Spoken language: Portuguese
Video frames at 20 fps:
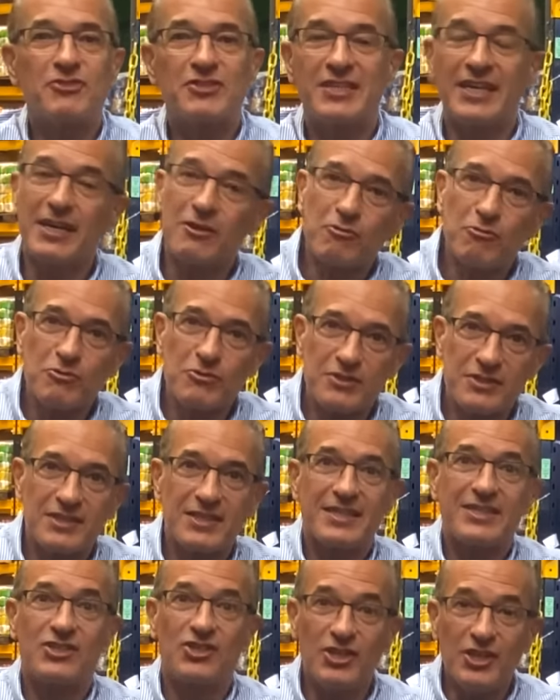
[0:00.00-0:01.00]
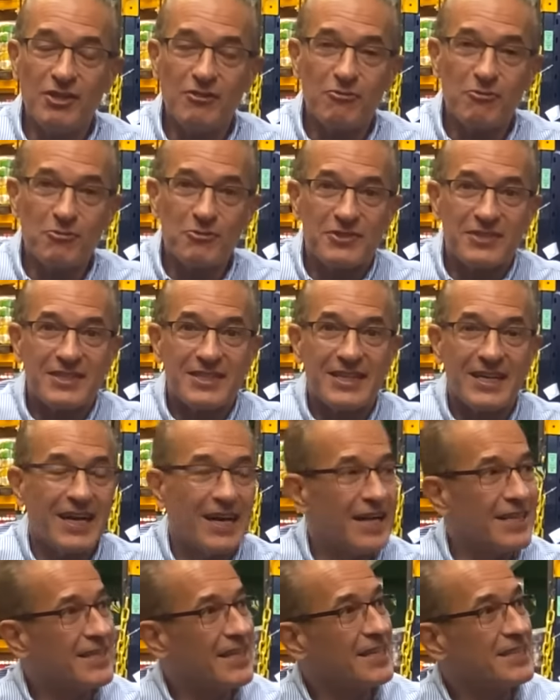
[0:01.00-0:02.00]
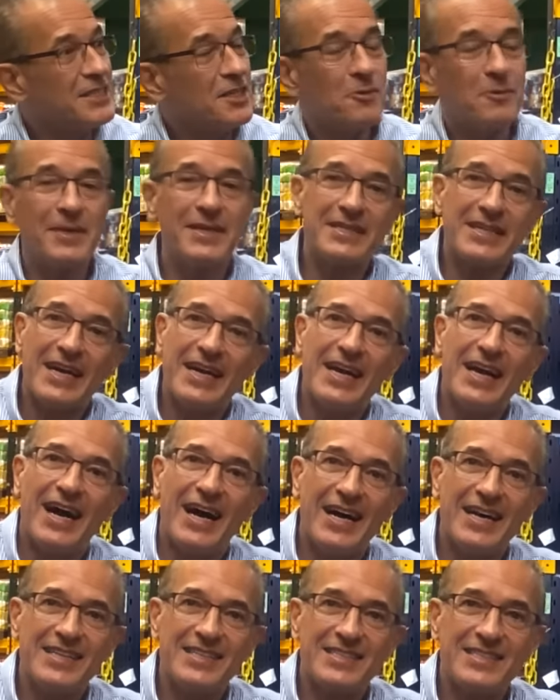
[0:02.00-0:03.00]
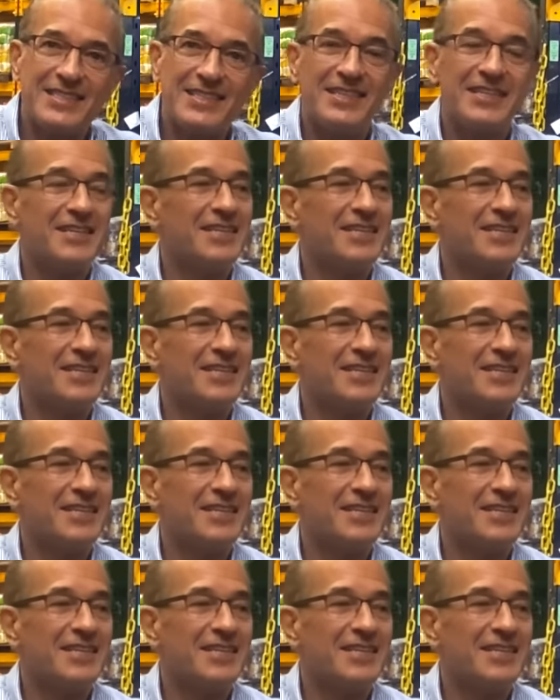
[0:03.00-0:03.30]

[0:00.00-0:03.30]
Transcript: secos, tintos, até 50 reais.